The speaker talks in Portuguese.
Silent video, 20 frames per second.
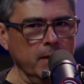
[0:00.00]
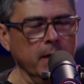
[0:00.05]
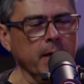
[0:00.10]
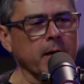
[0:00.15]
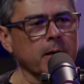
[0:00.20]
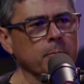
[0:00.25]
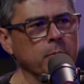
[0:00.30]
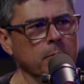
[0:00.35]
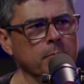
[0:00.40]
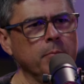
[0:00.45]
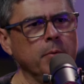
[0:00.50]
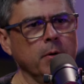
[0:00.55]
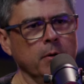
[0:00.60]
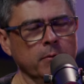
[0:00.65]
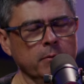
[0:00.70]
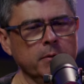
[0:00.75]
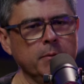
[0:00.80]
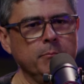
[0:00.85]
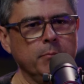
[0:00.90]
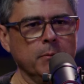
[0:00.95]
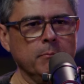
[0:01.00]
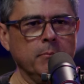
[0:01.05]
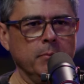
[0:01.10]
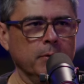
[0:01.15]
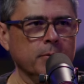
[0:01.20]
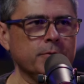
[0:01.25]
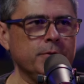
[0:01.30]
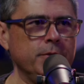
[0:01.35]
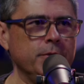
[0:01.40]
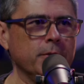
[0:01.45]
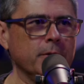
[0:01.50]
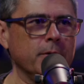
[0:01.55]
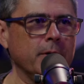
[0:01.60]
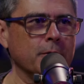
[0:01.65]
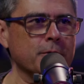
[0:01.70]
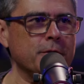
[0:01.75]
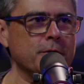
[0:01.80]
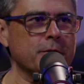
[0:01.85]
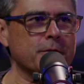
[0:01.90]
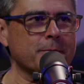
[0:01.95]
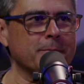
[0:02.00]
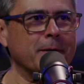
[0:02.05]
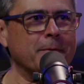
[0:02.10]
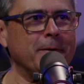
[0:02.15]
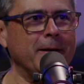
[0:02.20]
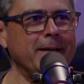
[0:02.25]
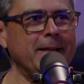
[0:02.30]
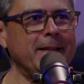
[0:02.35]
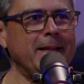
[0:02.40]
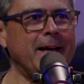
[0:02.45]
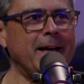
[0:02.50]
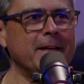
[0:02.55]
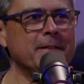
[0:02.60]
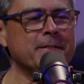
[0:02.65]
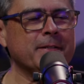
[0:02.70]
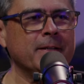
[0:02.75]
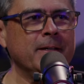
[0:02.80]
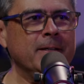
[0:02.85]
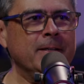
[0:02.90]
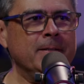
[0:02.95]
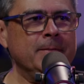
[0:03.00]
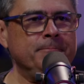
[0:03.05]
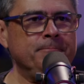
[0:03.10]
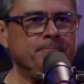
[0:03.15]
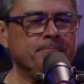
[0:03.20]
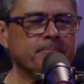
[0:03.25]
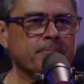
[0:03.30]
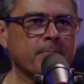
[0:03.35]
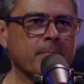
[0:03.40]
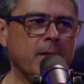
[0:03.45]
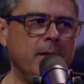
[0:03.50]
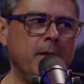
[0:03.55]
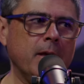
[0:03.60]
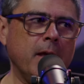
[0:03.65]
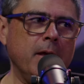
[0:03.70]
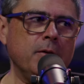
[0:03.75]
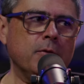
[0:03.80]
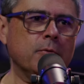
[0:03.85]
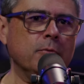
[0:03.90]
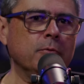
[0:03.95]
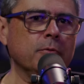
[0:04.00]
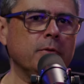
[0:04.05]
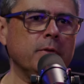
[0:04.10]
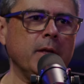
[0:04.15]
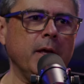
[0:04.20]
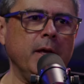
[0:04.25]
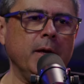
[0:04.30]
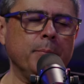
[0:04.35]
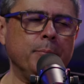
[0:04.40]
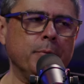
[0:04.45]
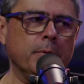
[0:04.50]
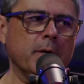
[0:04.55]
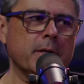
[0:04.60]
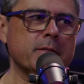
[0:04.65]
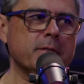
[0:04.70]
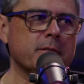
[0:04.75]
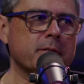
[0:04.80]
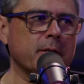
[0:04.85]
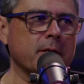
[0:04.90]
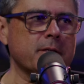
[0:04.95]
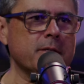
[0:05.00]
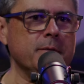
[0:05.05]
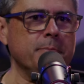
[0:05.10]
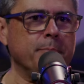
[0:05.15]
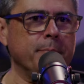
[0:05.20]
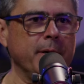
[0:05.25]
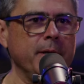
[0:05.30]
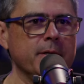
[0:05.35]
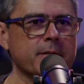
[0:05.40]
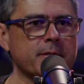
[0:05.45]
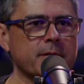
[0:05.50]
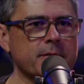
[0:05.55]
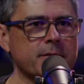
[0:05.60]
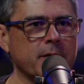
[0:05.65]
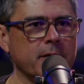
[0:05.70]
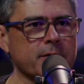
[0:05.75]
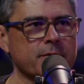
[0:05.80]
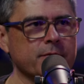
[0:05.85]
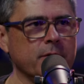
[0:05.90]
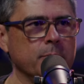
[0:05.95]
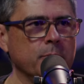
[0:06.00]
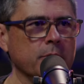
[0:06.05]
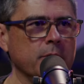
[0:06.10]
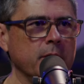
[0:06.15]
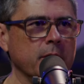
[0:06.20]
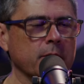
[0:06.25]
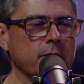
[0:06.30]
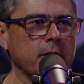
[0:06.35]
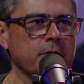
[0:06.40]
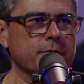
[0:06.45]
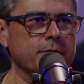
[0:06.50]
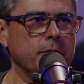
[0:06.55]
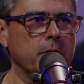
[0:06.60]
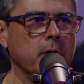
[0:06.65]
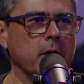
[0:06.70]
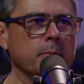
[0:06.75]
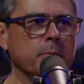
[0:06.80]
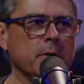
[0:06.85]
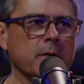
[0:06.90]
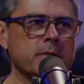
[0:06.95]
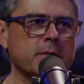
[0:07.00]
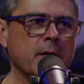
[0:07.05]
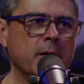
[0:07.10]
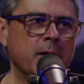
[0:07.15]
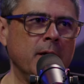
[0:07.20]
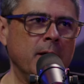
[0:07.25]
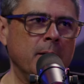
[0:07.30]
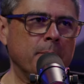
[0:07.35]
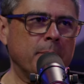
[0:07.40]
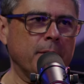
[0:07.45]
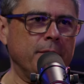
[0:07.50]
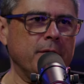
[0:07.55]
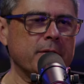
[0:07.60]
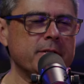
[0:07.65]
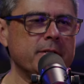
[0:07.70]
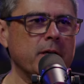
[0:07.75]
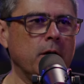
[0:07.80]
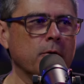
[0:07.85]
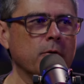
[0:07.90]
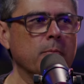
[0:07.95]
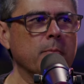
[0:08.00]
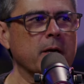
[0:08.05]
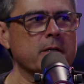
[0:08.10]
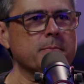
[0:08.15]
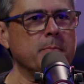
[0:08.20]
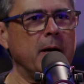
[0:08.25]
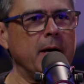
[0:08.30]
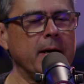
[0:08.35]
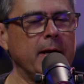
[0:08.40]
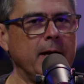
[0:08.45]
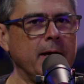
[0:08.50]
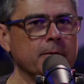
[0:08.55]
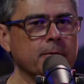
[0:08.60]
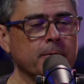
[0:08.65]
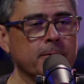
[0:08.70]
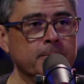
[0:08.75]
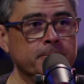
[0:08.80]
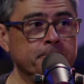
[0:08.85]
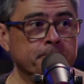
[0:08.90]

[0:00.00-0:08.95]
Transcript: Era bombom e bombom de altíssima qualidade. E aí, com o tempo, as, as empresas elas vão mudando as fórmulas para fazer algo mais barato.